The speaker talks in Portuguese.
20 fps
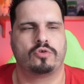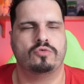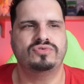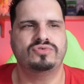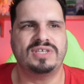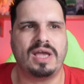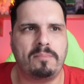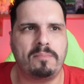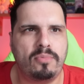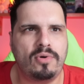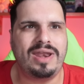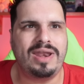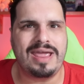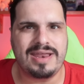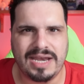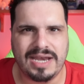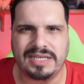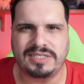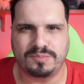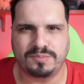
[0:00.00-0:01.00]
O sabor é
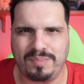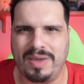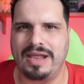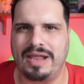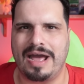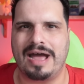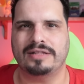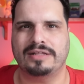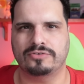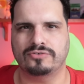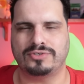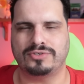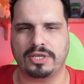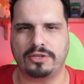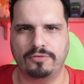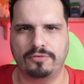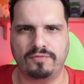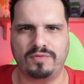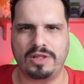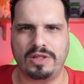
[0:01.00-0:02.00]
inesperado,
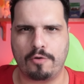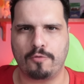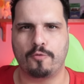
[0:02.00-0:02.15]
sem dúvida